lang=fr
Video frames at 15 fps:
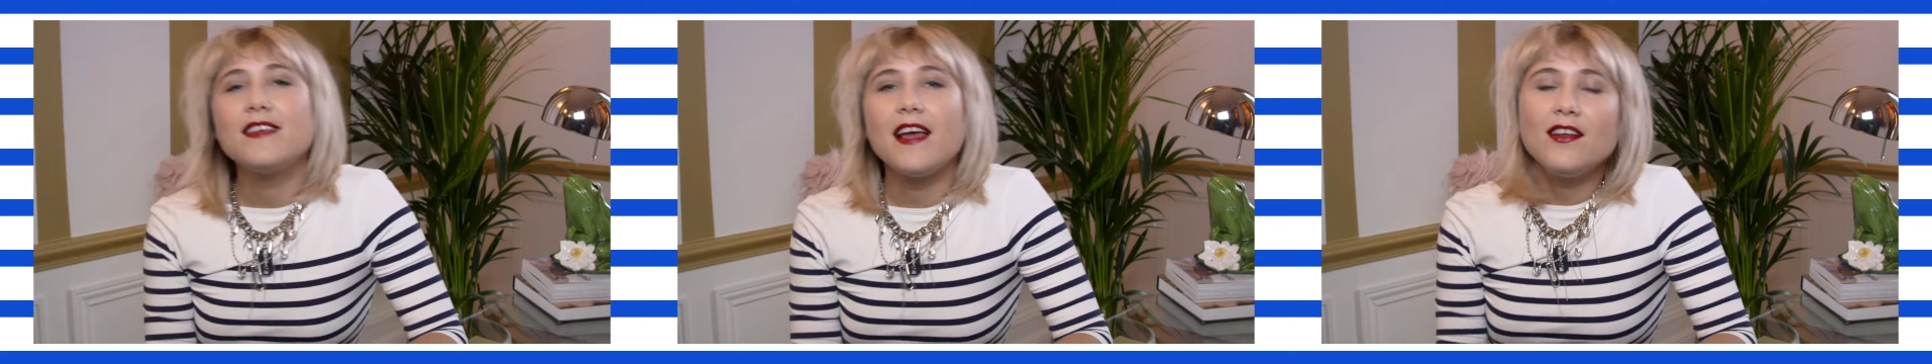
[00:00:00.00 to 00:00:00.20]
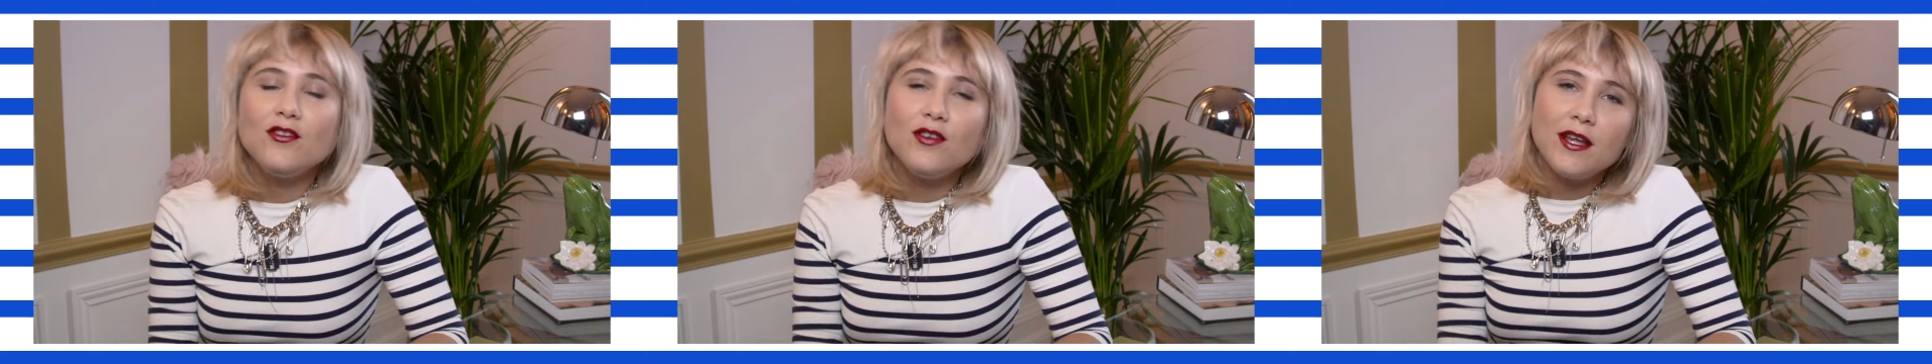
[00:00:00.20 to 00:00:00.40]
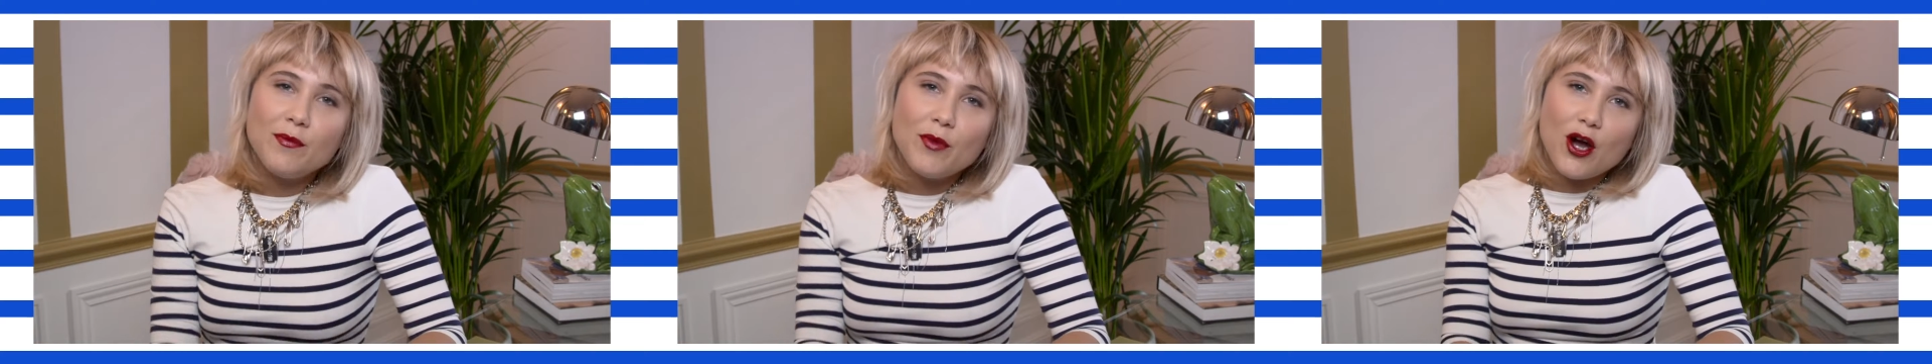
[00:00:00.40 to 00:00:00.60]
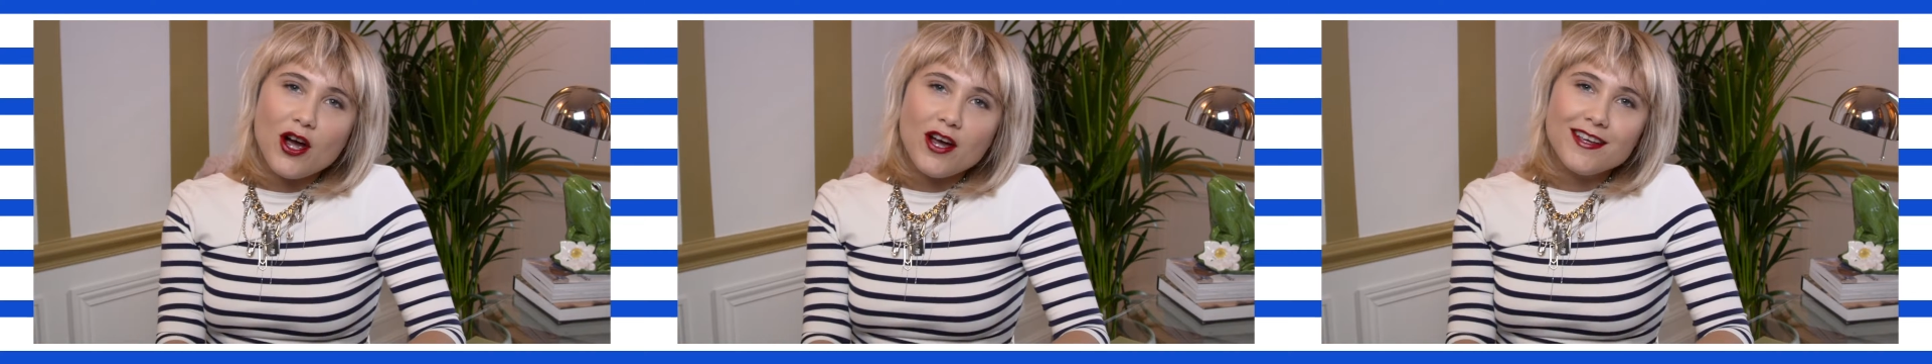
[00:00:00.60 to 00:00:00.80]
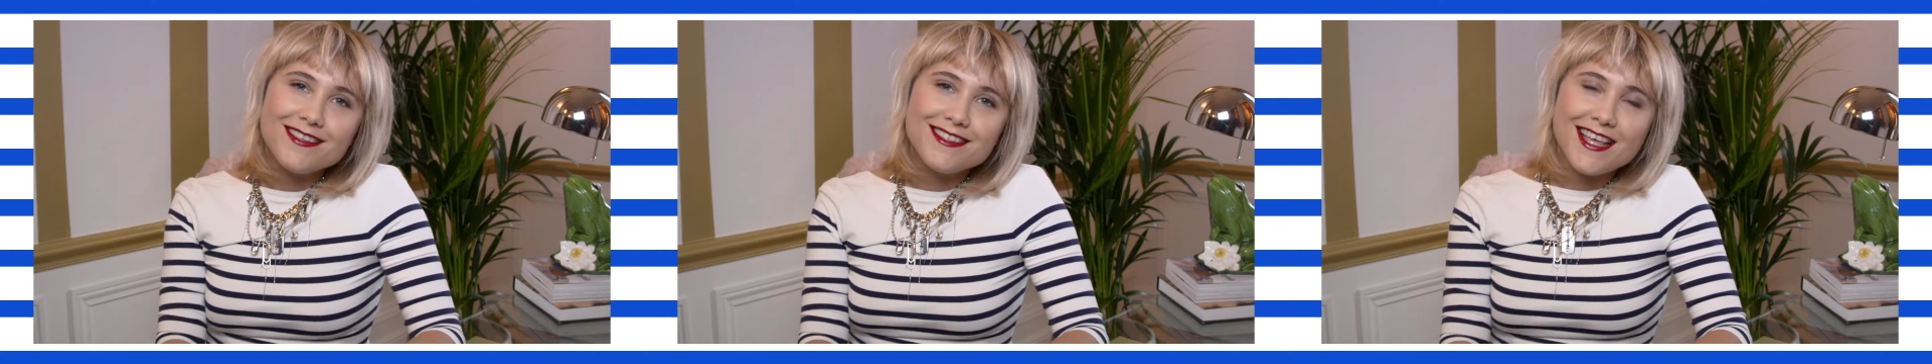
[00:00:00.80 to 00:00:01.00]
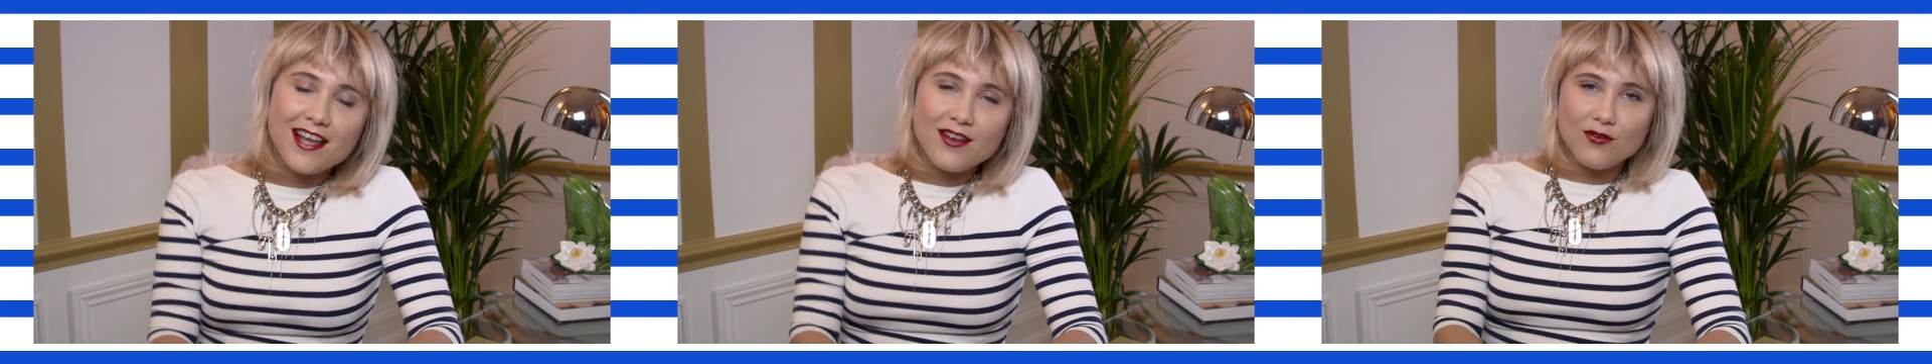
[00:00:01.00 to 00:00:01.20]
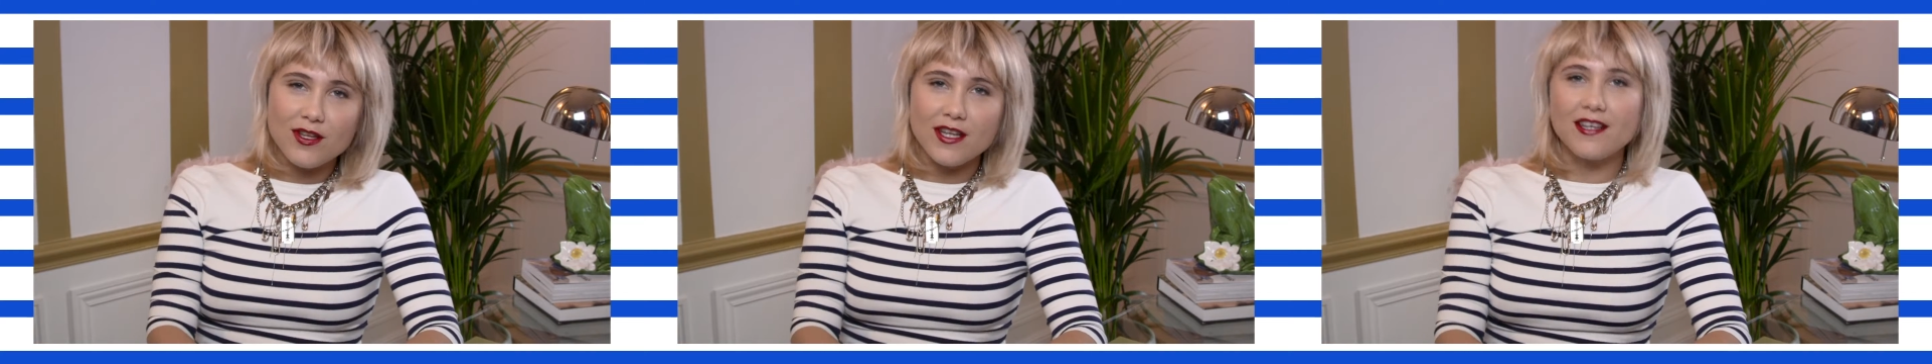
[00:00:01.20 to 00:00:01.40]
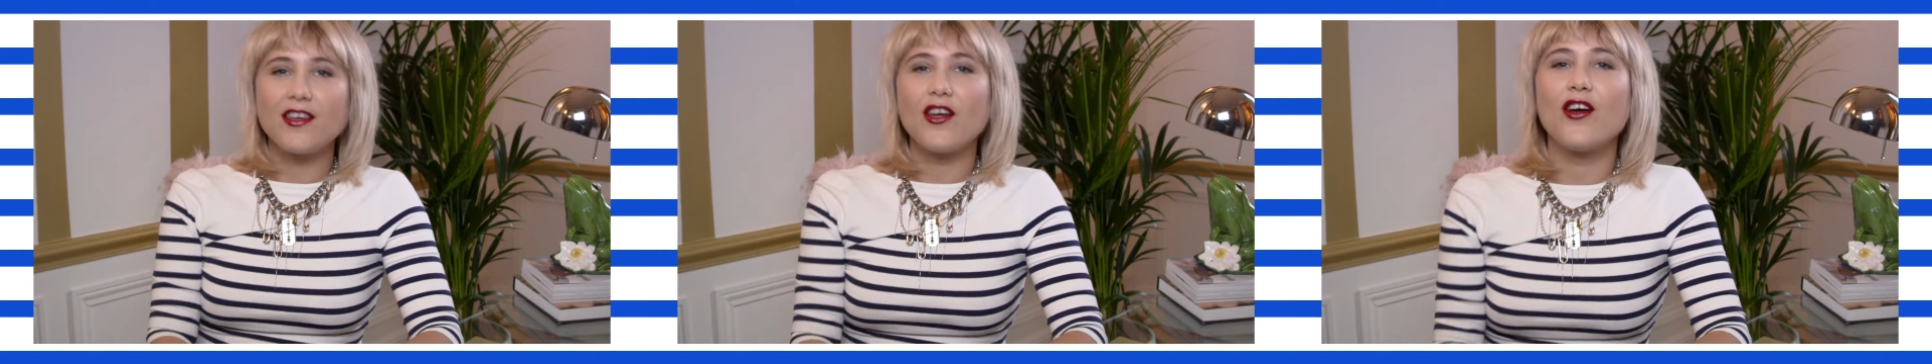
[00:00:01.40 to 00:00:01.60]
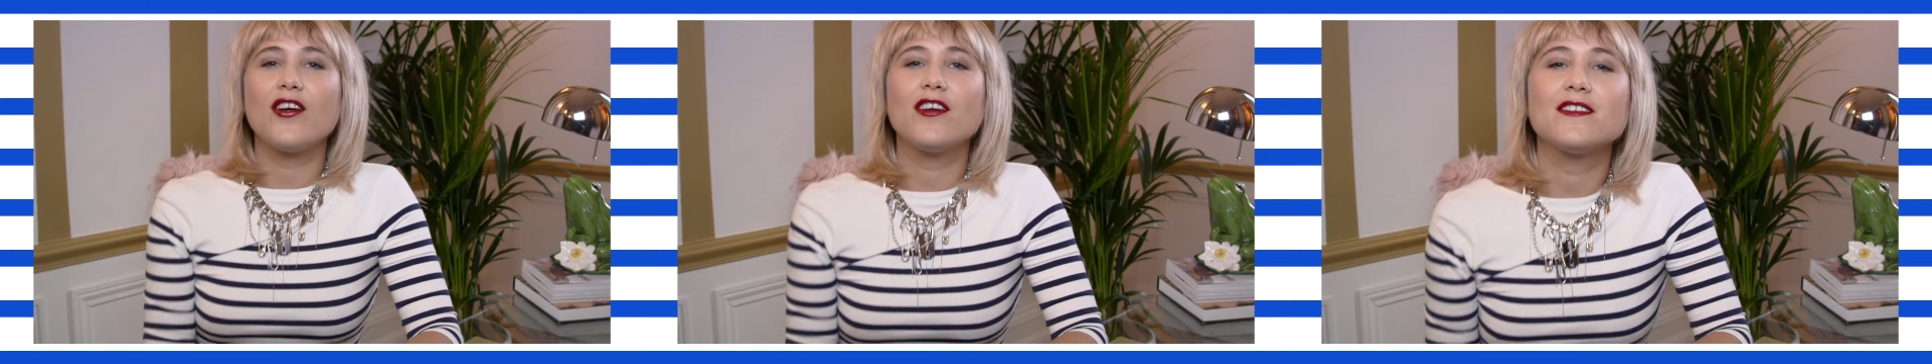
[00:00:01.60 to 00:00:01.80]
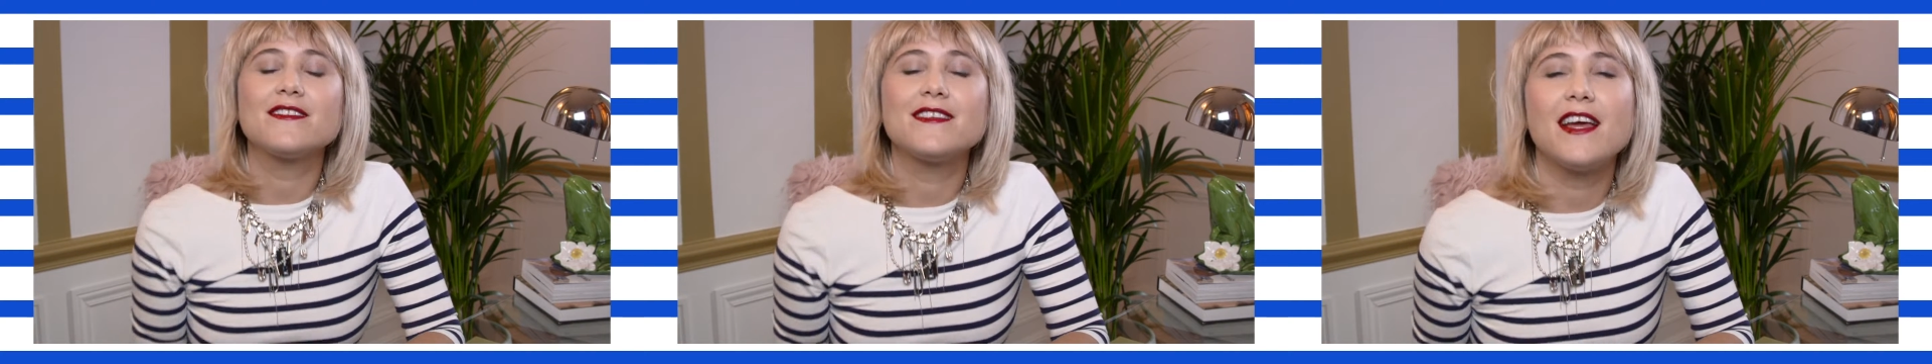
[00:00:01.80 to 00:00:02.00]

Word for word: Salut les boys, salut les girls,